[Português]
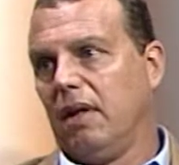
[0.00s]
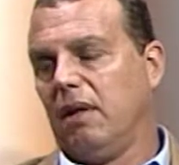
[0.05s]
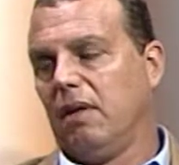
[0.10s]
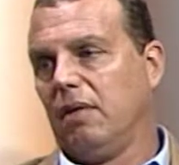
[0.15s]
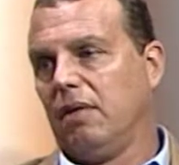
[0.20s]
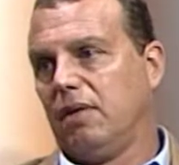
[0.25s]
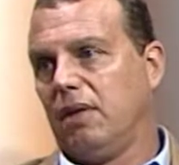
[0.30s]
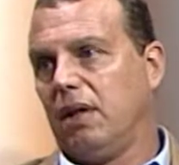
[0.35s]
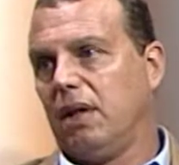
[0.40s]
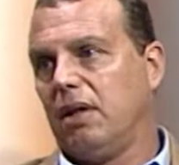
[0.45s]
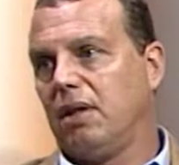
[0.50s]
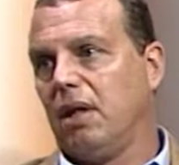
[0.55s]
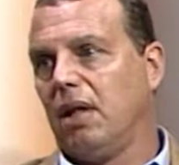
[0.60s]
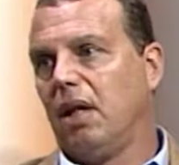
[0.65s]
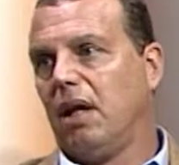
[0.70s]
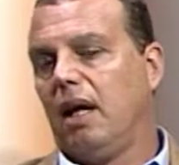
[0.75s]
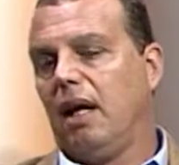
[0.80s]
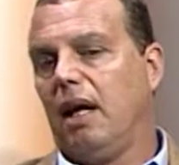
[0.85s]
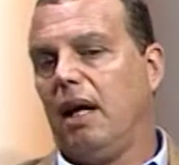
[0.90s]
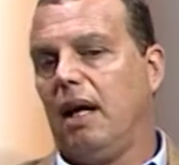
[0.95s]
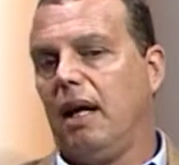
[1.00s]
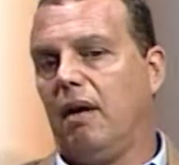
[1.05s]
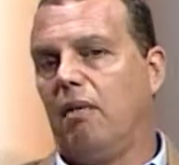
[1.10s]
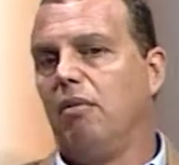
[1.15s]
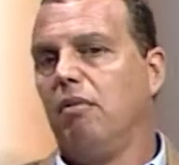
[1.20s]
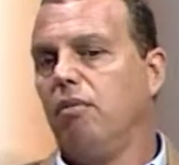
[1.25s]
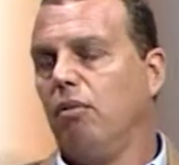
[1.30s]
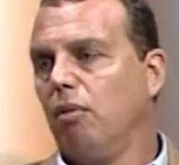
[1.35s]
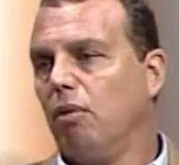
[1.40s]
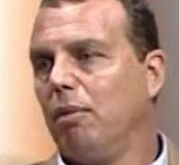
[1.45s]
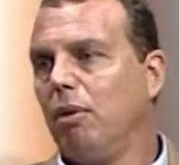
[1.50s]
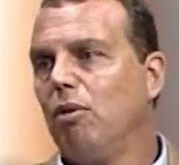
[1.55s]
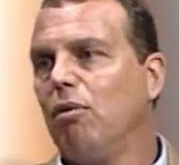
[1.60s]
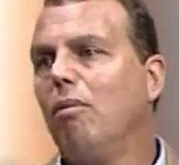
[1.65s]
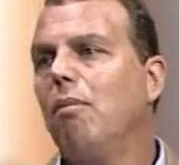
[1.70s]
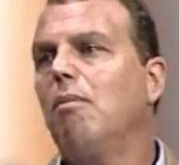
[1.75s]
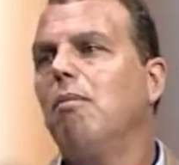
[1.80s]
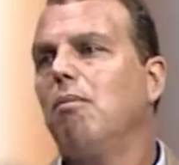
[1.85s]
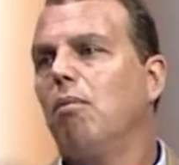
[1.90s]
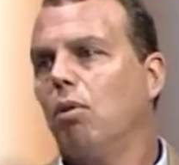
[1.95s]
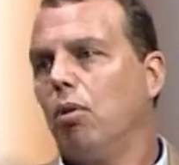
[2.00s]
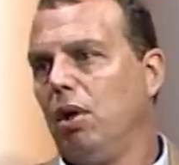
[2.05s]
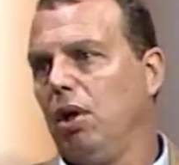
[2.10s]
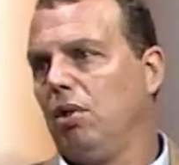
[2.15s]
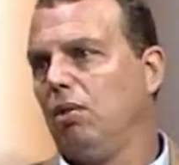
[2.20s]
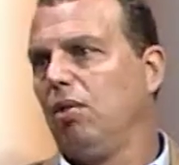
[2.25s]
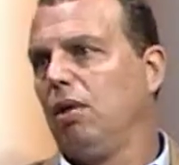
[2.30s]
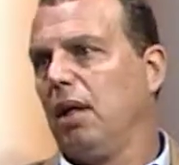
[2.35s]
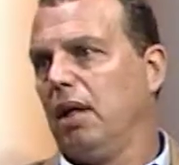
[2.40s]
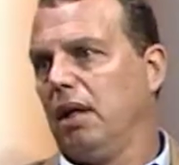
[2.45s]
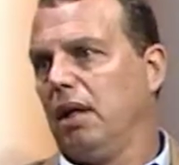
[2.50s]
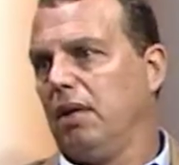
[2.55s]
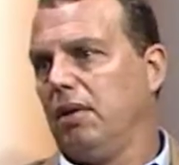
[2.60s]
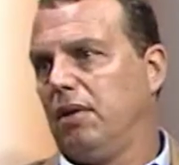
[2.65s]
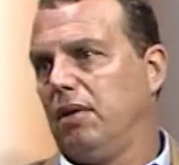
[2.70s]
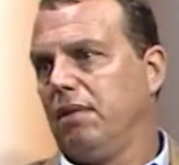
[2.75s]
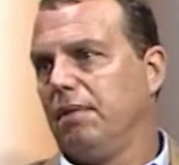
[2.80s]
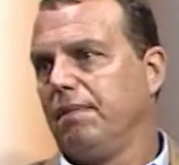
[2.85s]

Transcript: Ou seja, é um número muito grande.